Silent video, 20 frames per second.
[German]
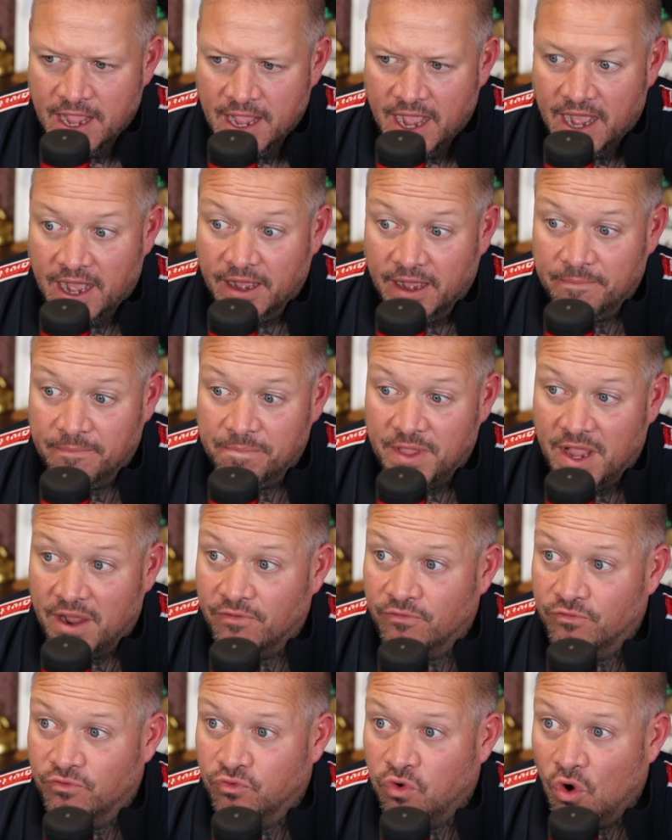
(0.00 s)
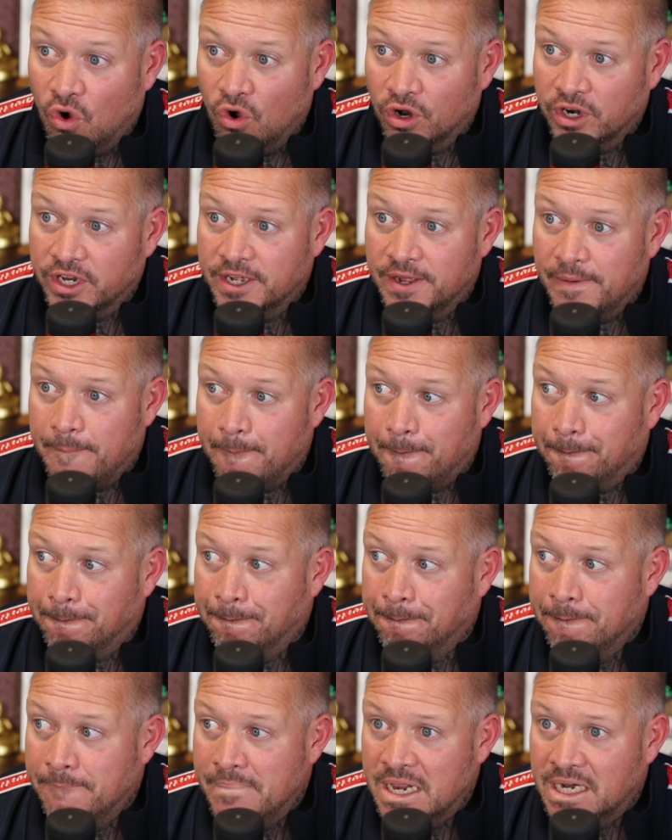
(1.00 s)
ähm, wurde
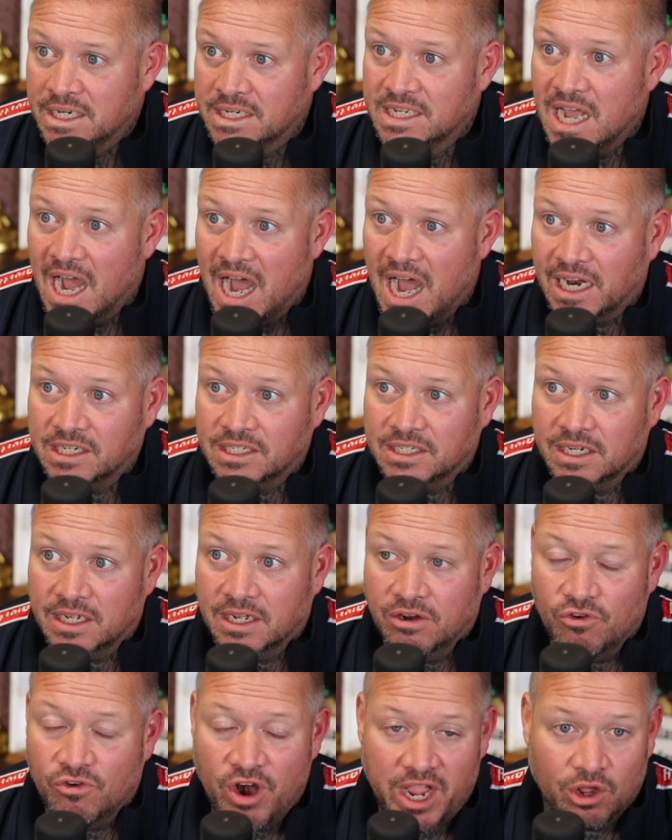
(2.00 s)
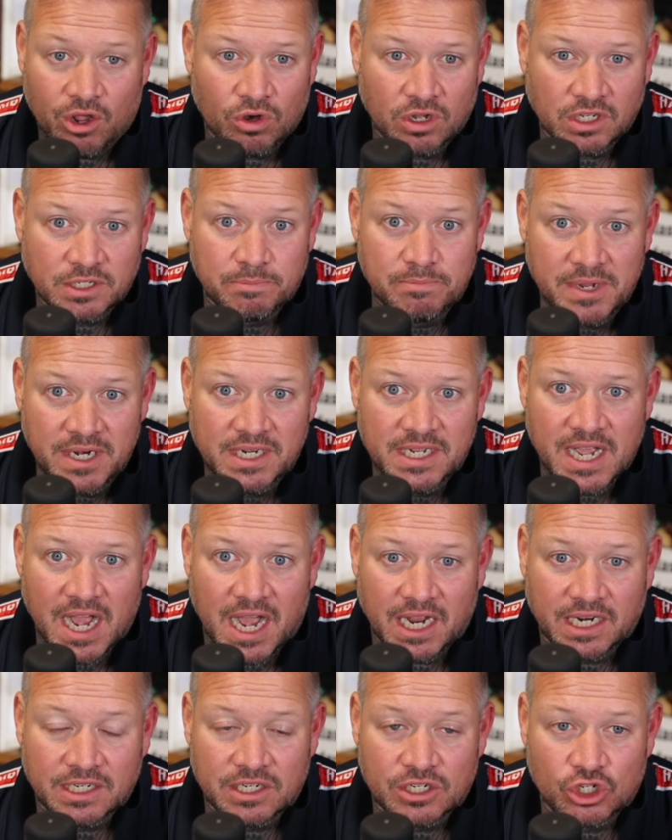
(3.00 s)
Midgard Records,
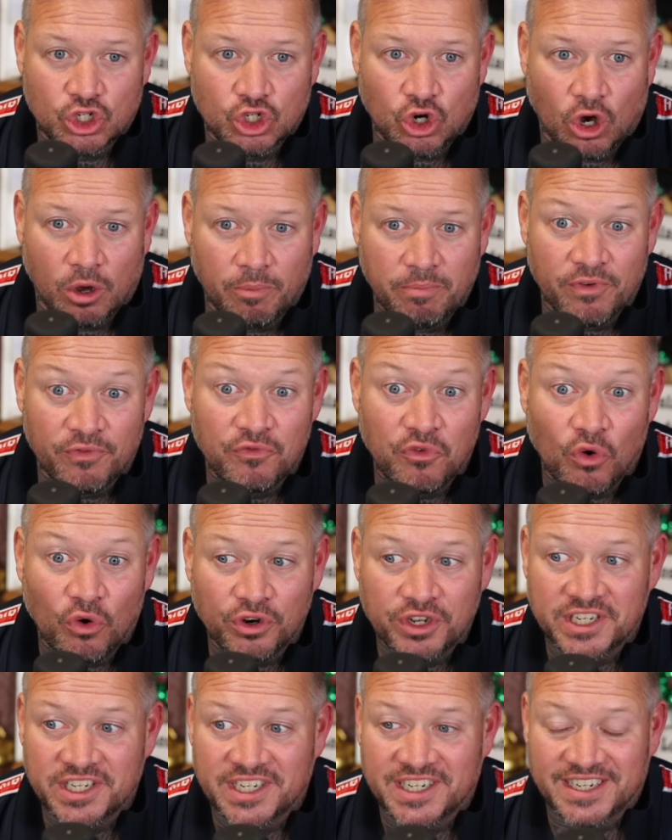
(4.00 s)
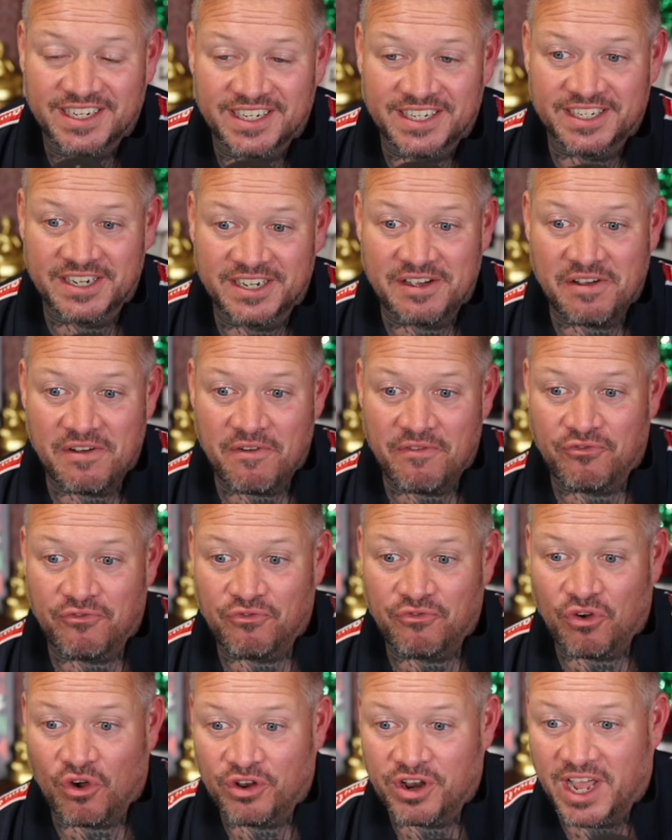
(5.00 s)
Midgard Shop, wurde äh,
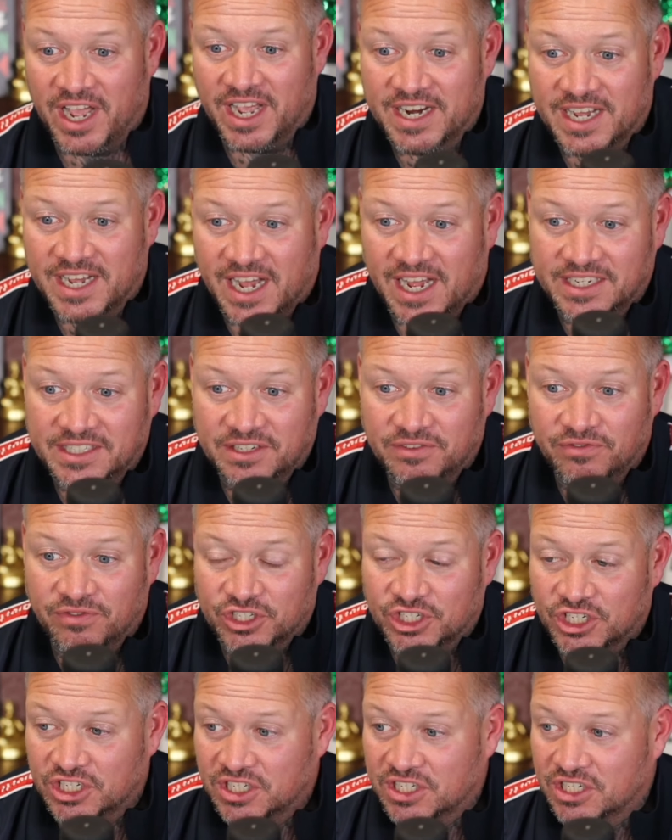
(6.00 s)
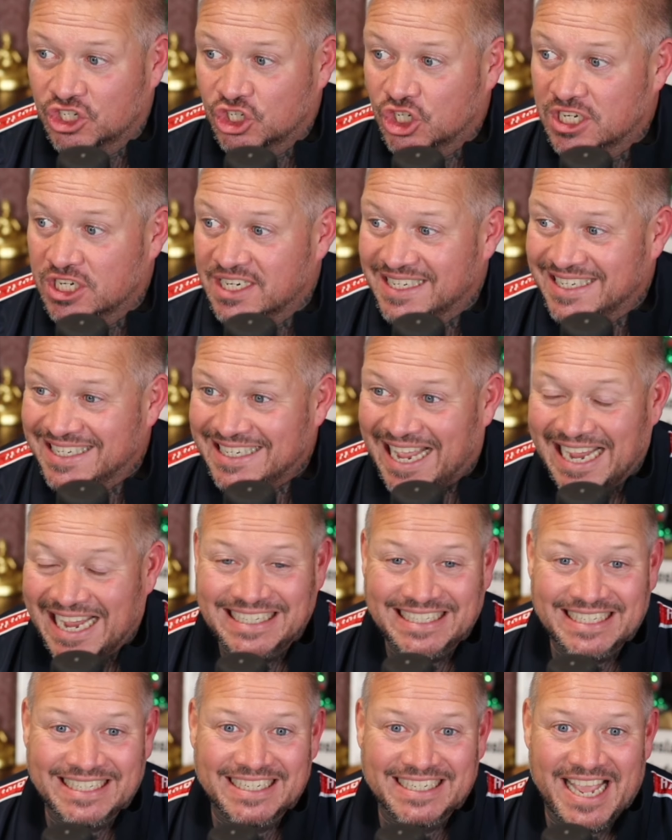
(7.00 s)
von einer antifaschistischen
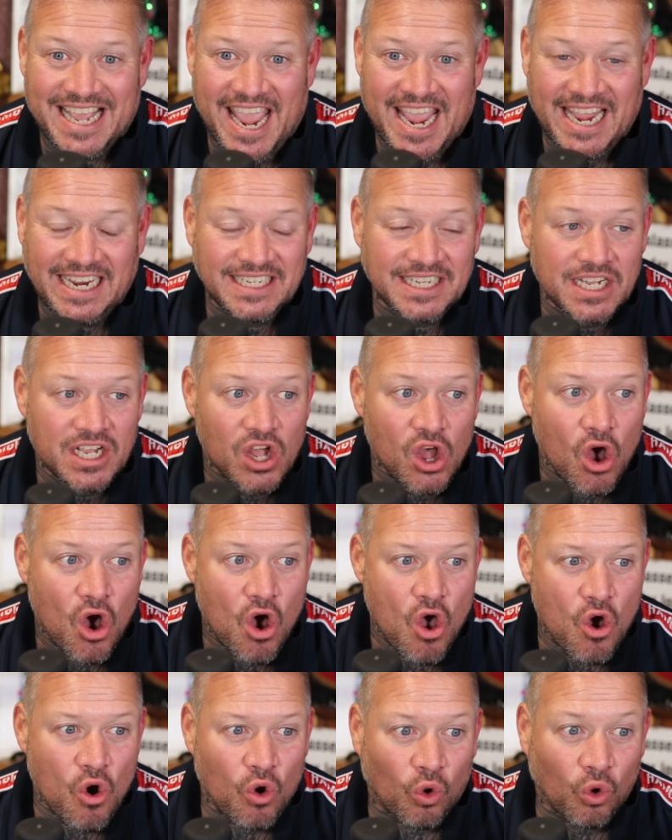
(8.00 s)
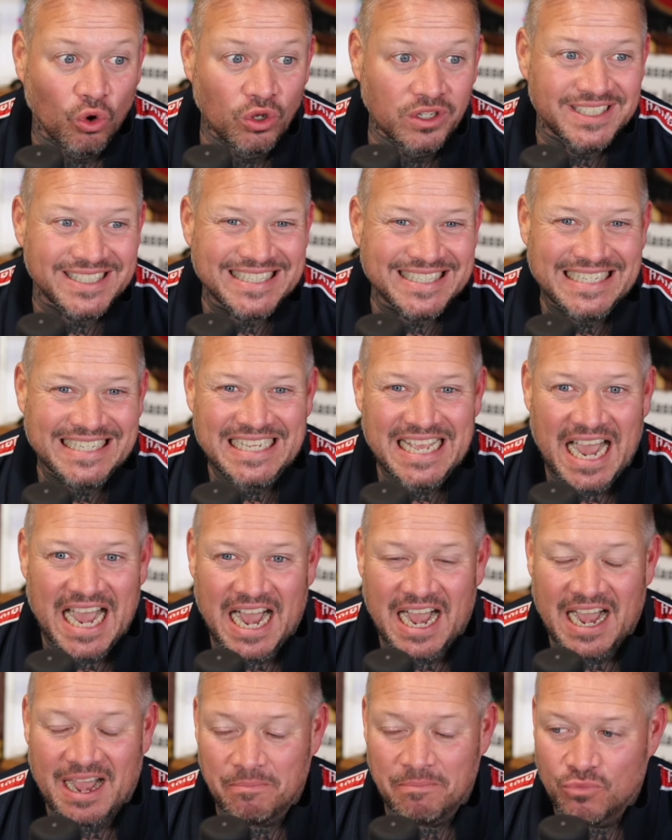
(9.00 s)
Seite gehackt und die
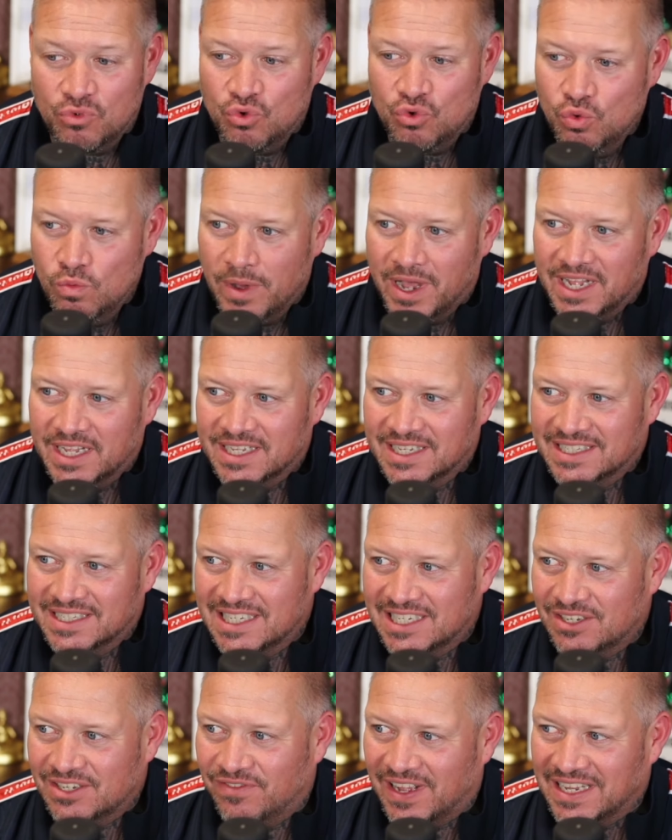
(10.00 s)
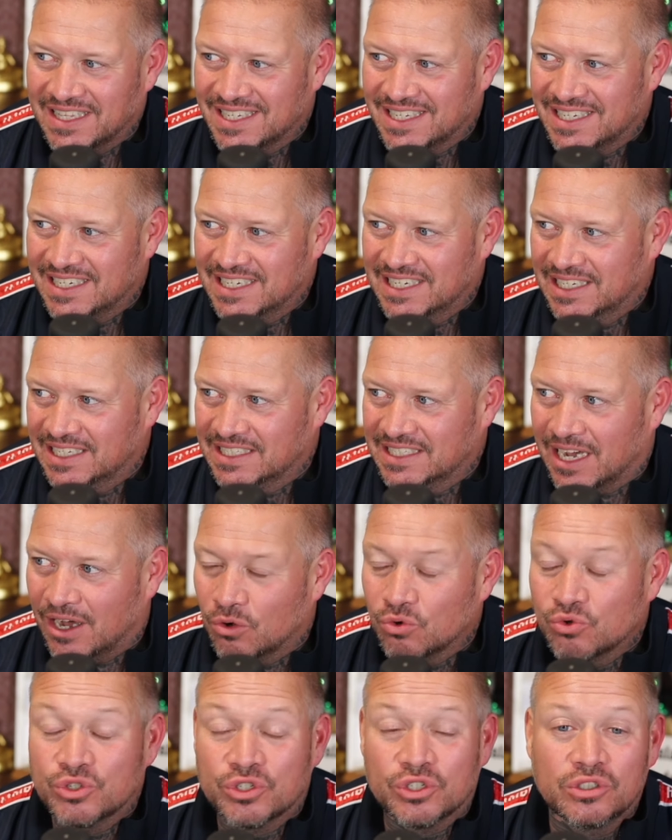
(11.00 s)
haben über
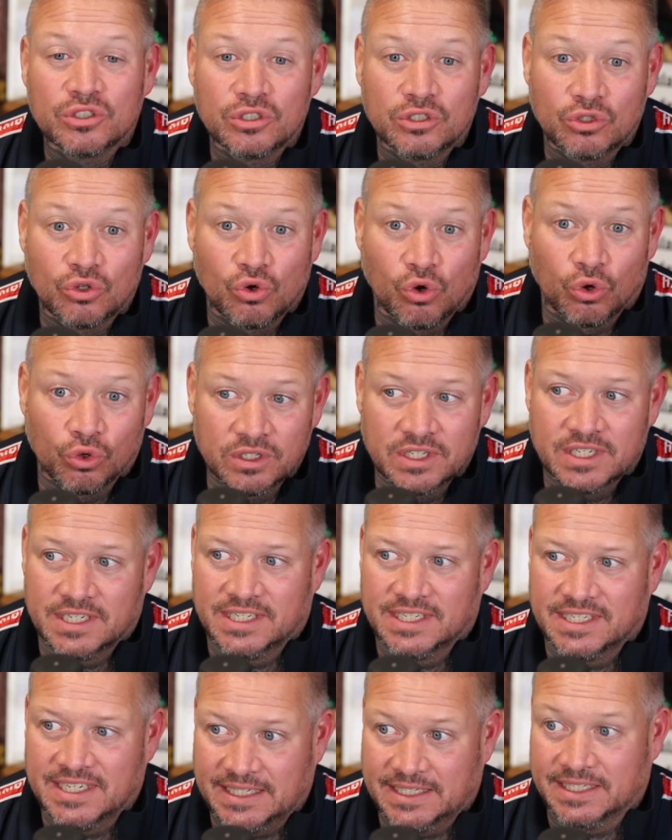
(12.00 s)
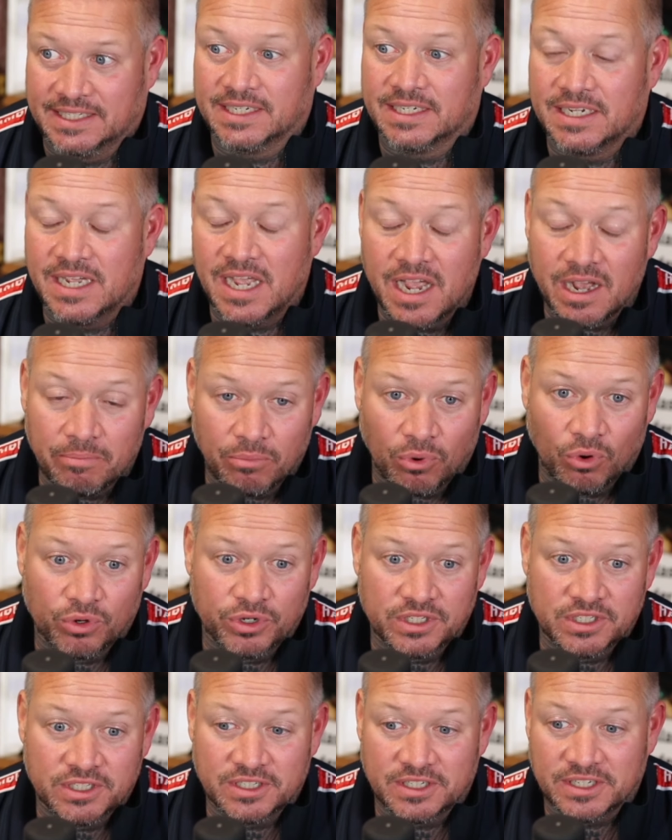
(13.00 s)
20.000 Kundensätze
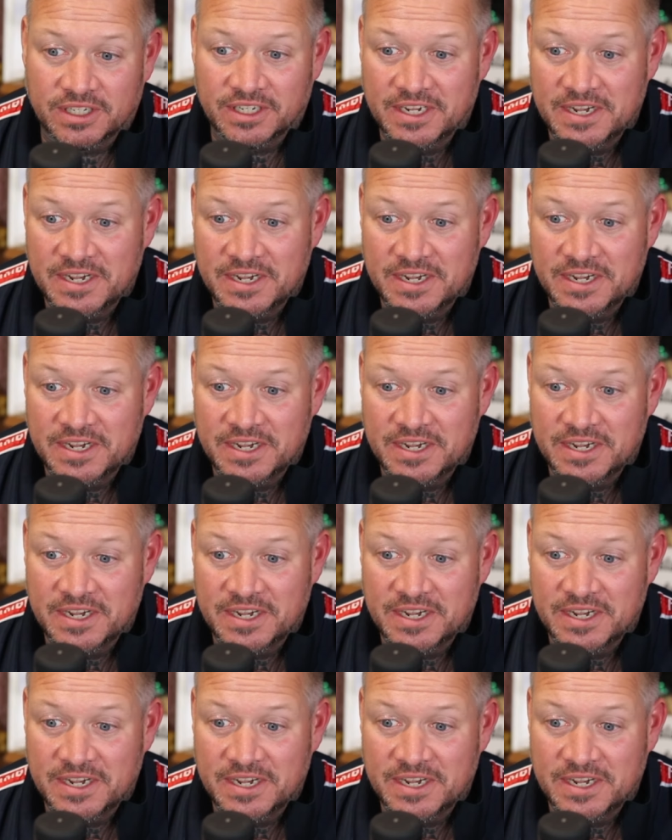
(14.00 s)
erbeutet.